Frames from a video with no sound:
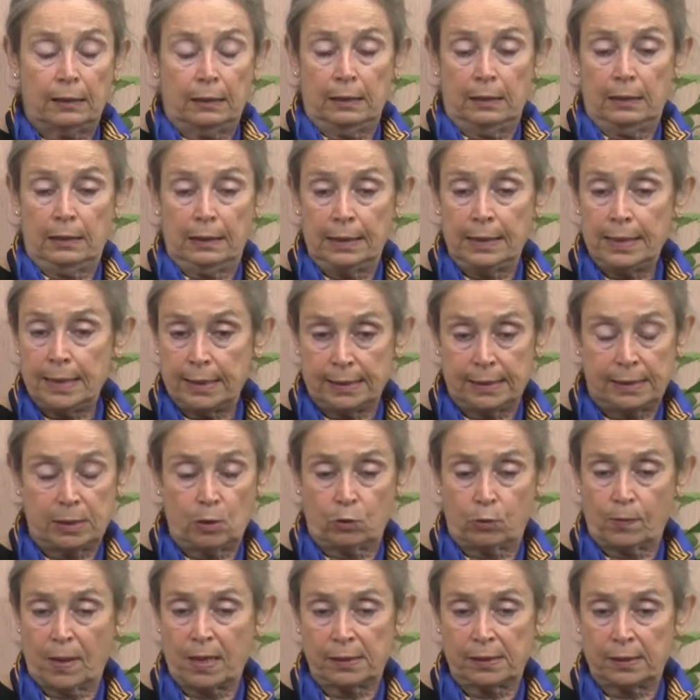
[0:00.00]
eh, lì, se
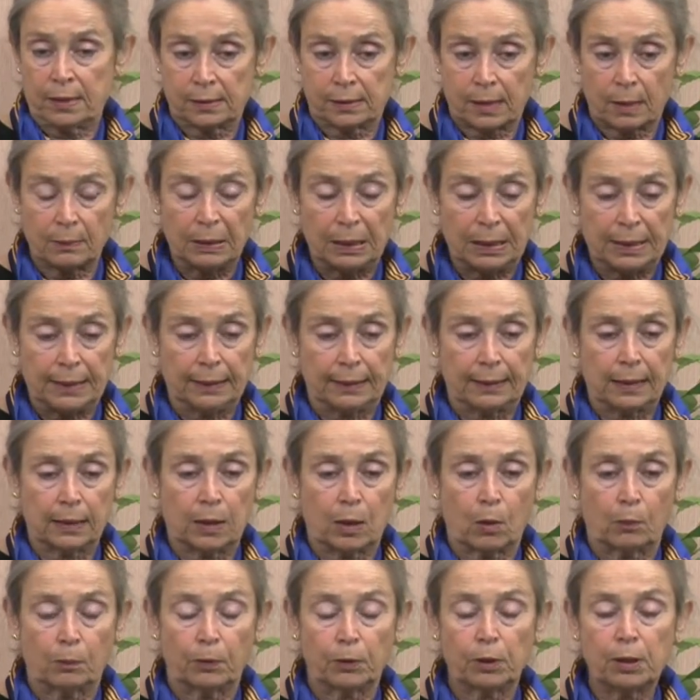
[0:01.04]
ormai si è stabilita
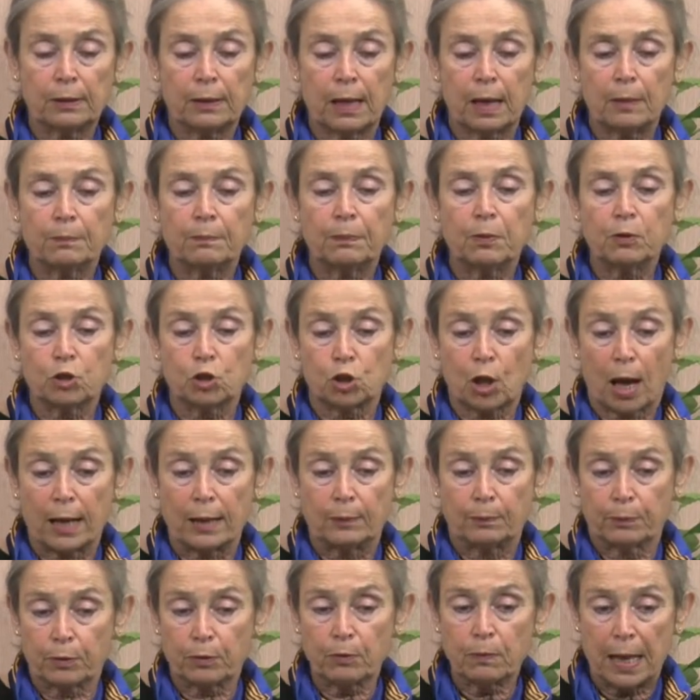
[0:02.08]
da un po' di tempo, c'è
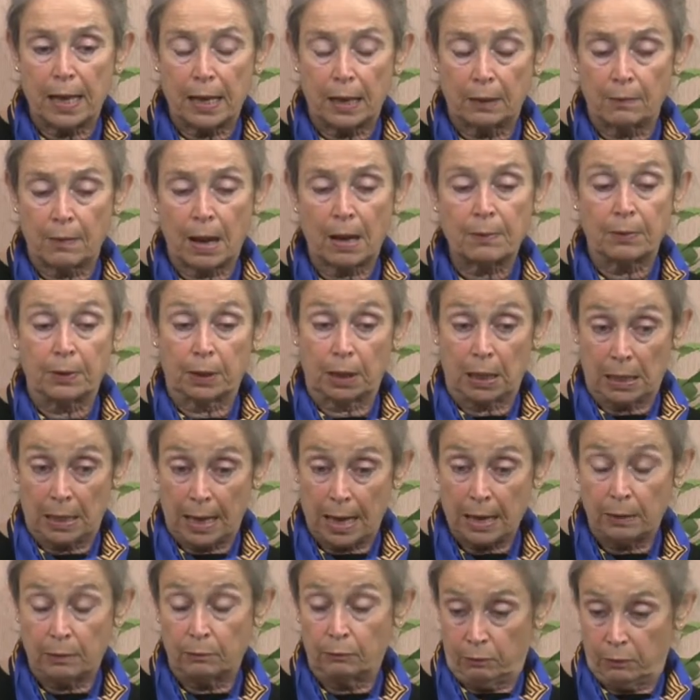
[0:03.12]
il problema, perché
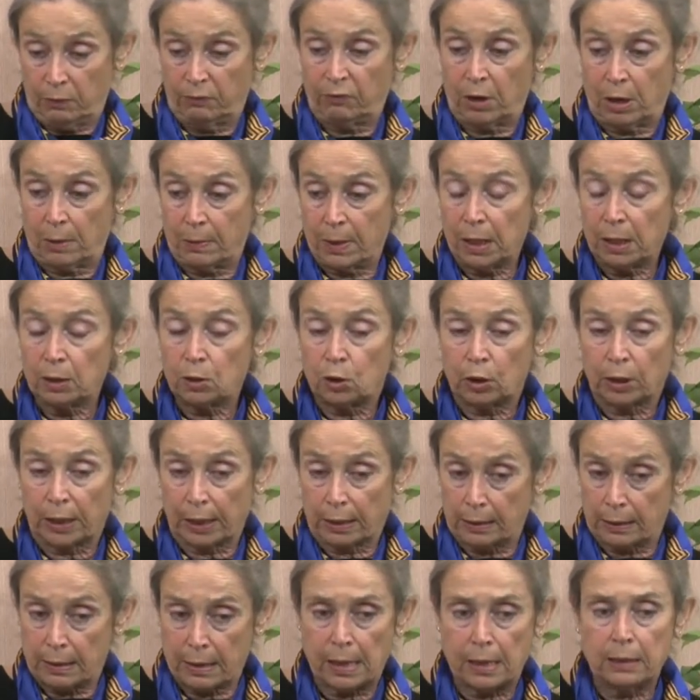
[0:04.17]
lei è veramente
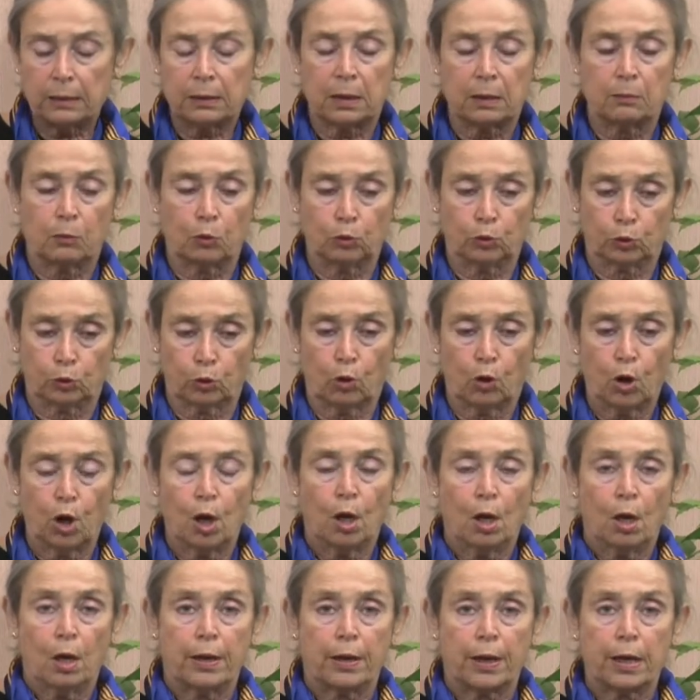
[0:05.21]
credente, molto
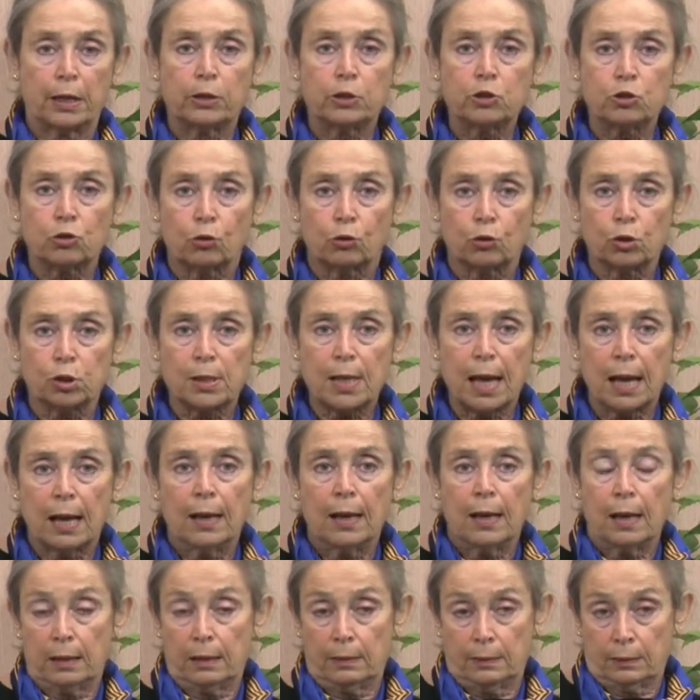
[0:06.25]
religiosa,
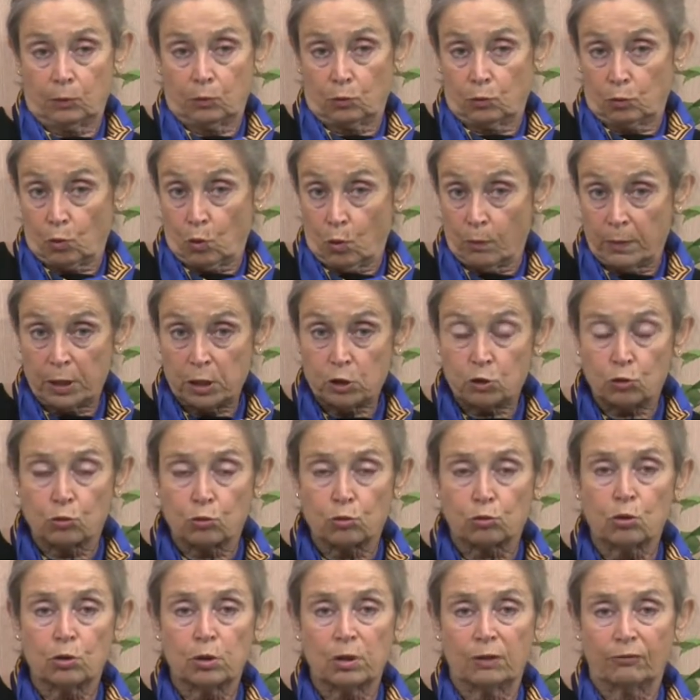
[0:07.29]
come è
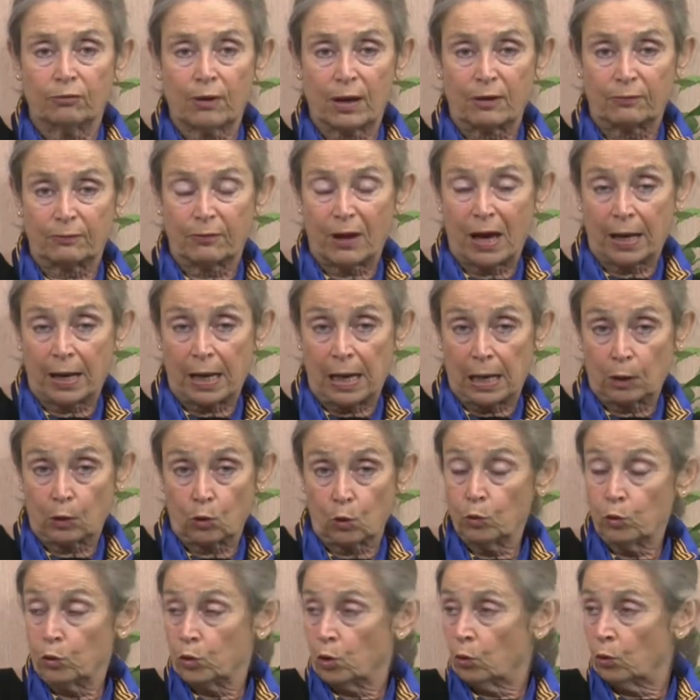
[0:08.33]
giusto, di far fare la
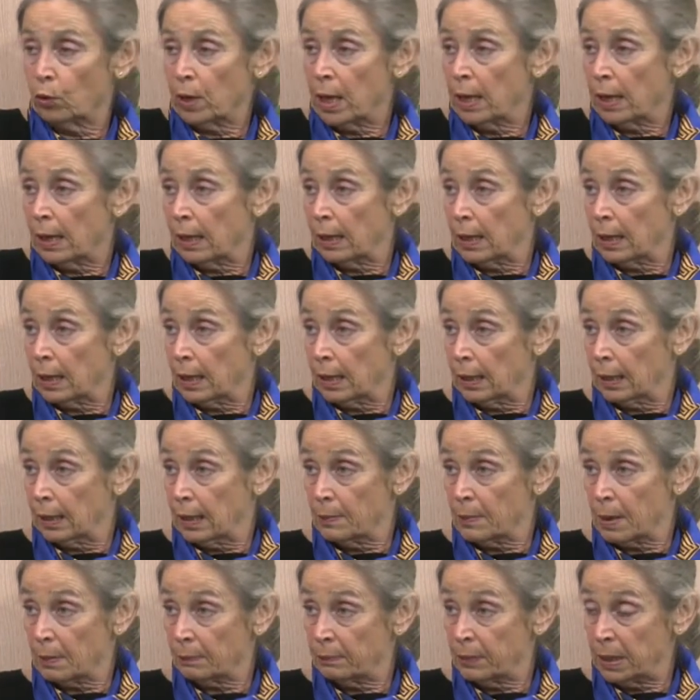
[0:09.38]
comunione alla,
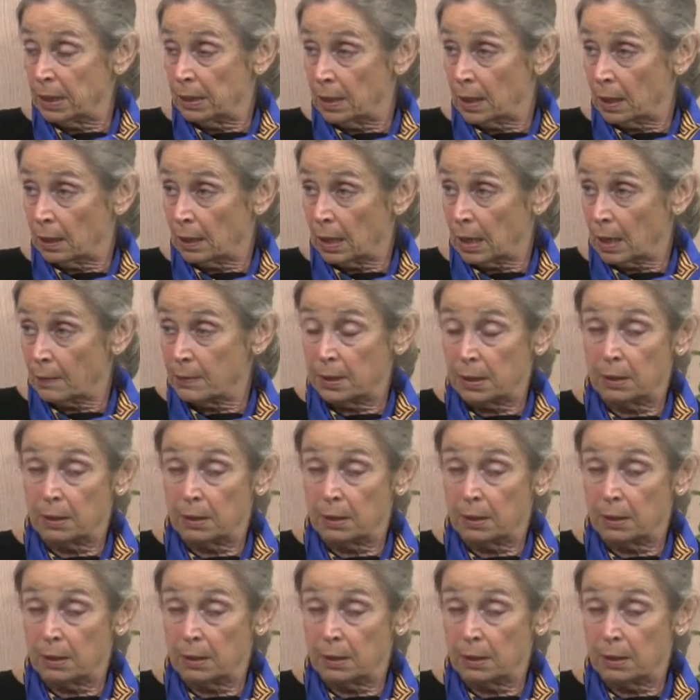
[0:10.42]
alla bambina, alla